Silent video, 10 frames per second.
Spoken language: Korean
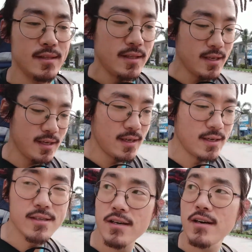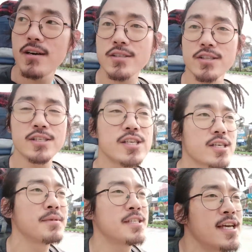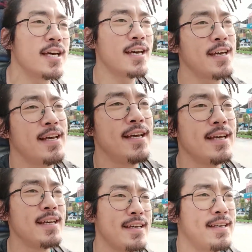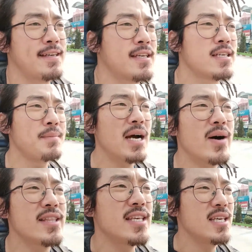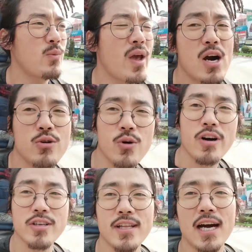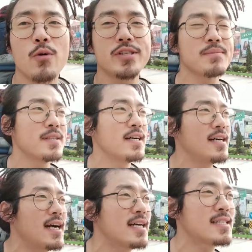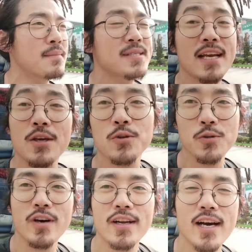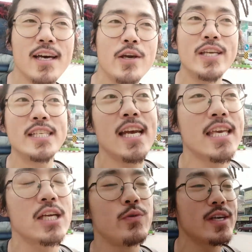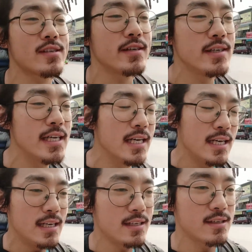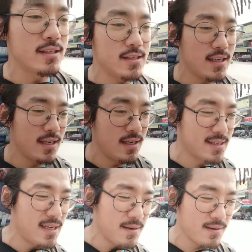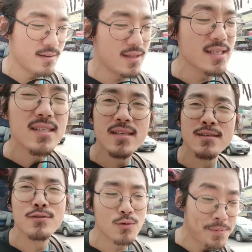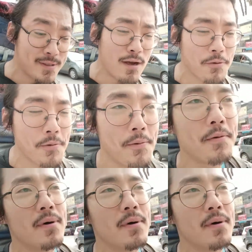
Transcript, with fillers: 네, 그래서 저는 지금 이제 그 м 아와디 외곽으로 걸어서 나가고 있습니다. 예, 한 3, 4km 정도 걸어가야 돼요. 히치하이킹을 위해서. 네, 저는 이제 그냥 택시는 좀 비싸고